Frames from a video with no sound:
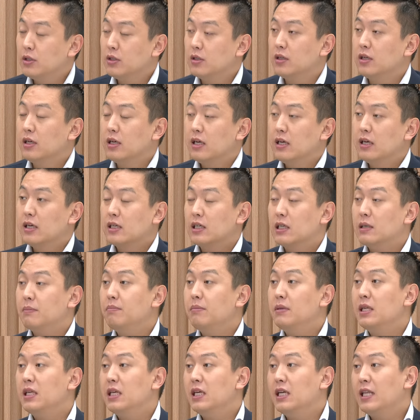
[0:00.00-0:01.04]
아,
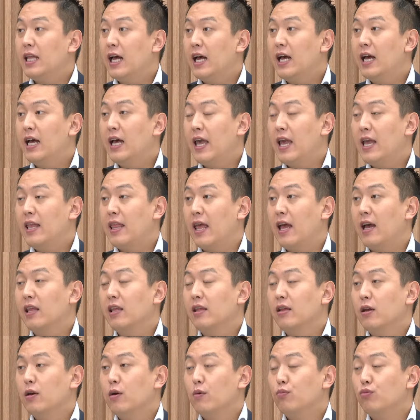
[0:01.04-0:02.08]
금리 인하에 대한
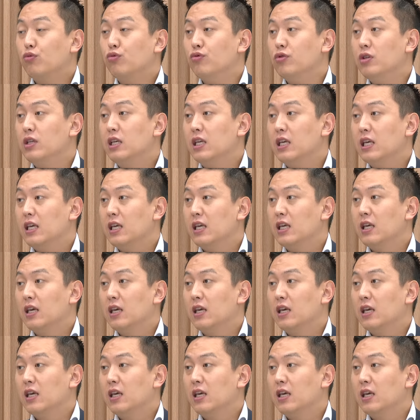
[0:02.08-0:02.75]
분위기